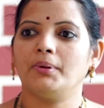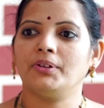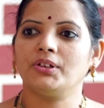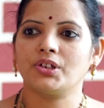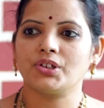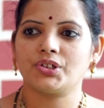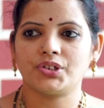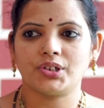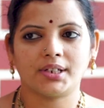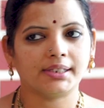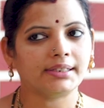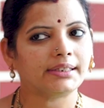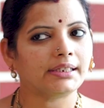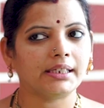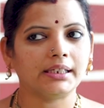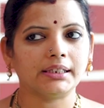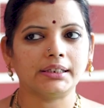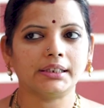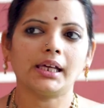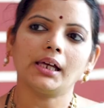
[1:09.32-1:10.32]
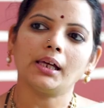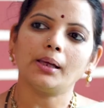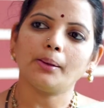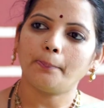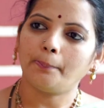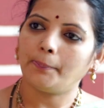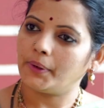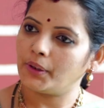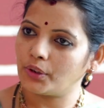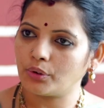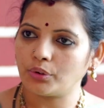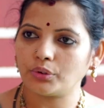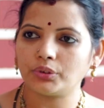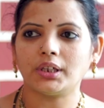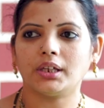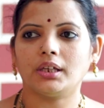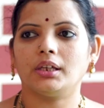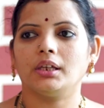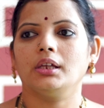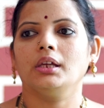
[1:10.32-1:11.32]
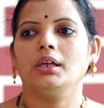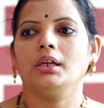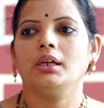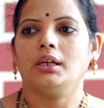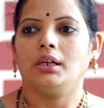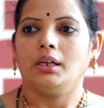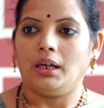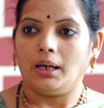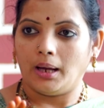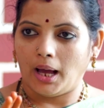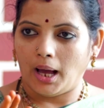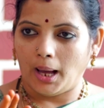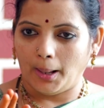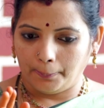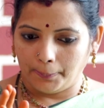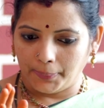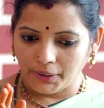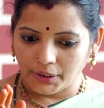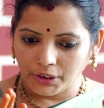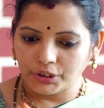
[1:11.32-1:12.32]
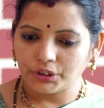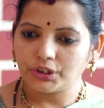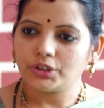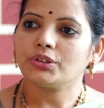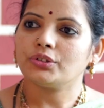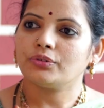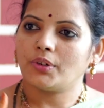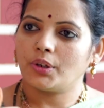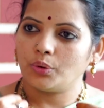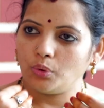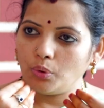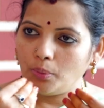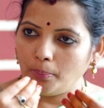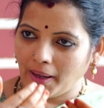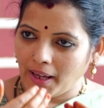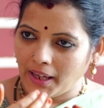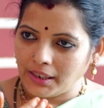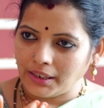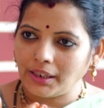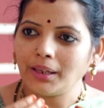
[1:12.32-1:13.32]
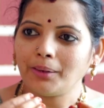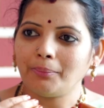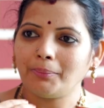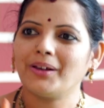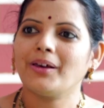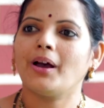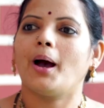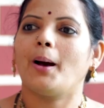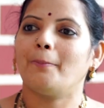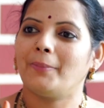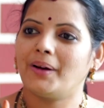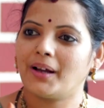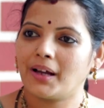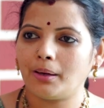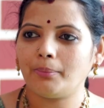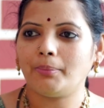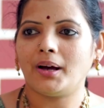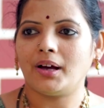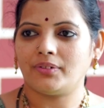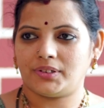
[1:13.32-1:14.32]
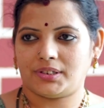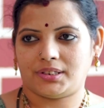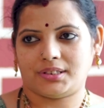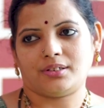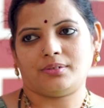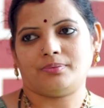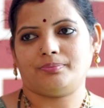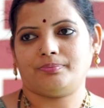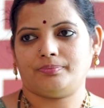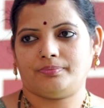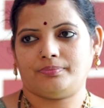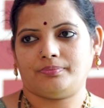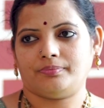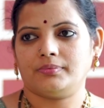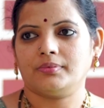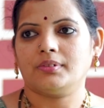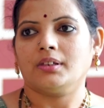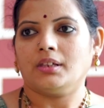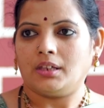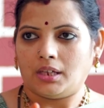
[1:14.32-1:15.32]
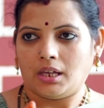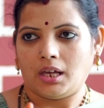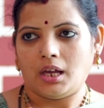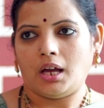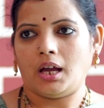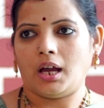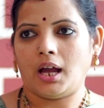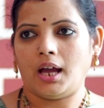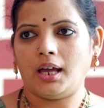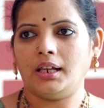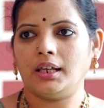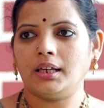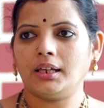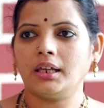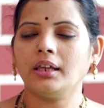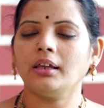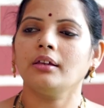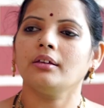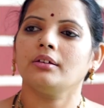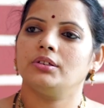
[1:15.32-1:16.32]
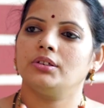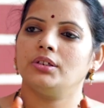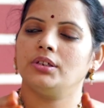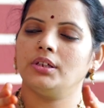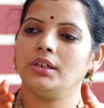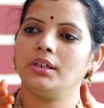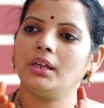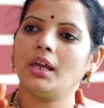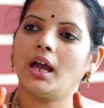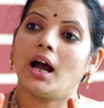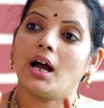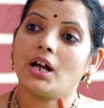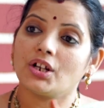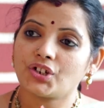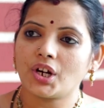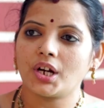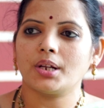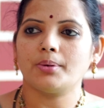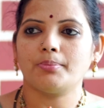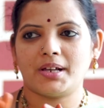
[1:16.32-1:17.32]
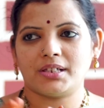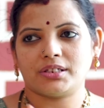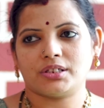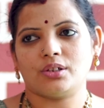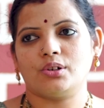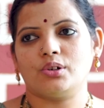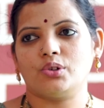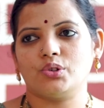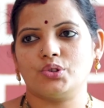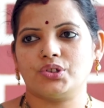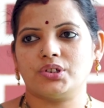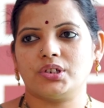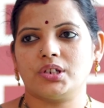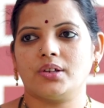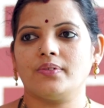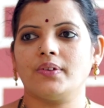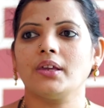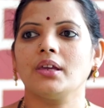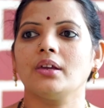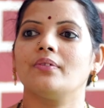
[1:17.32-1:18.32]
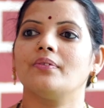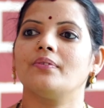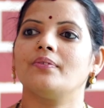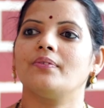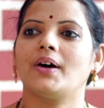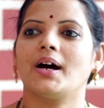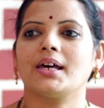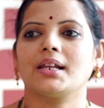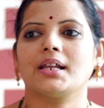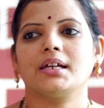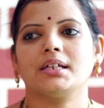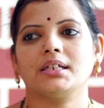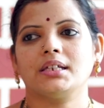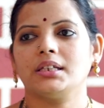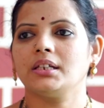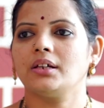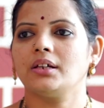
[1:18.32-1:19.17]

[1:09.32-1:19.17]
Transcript: మనకి శక్తి అంతా ప్రకృతి ఆ ప్రకృతి స్వరూపాన్ని మన అమ్మగా భావిస్తాం అలాగే ఈ ఆషాఢ మాసంలో వచ్చేవి వారాహి